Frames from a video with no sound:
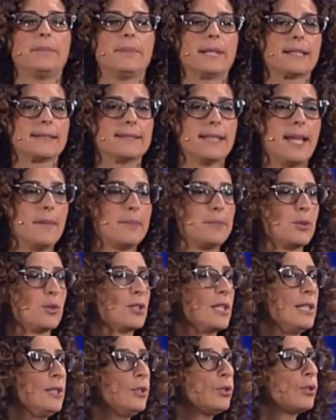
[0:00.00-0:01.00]
per esempio,
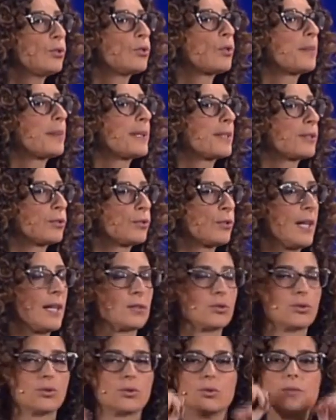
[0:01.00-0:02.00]
se il nostro
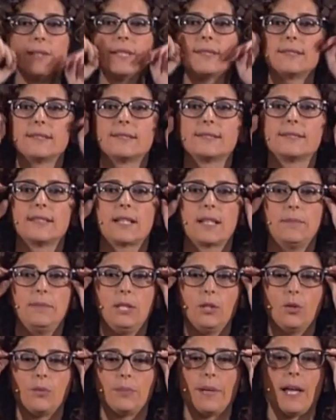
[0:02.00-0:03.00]
personaggio dovesse essere
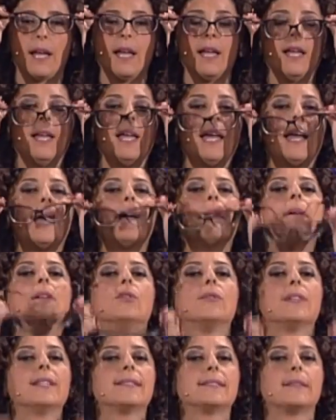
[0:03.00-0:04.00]
miope e
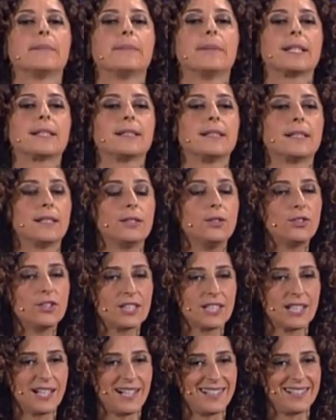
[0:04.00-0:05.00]
dovesse perdere gli
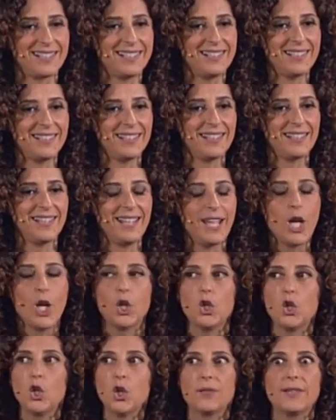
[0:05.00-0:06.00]
occhiali,
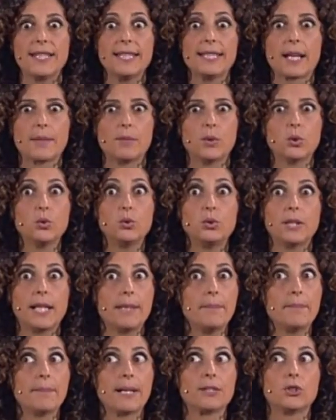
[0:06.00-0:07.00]
noi vedremo tutte
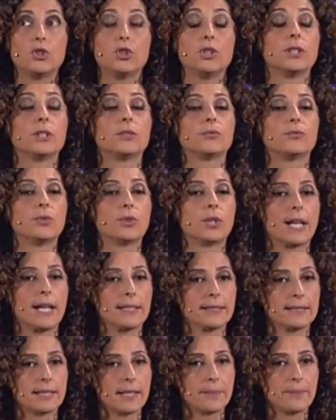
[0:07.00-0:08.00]
le immagini
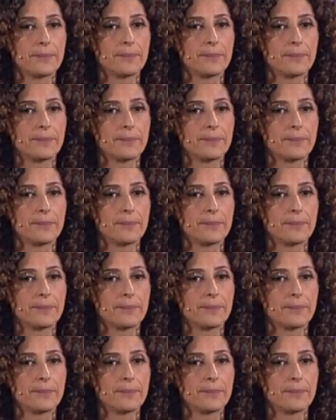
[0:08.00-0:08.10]
sfocate.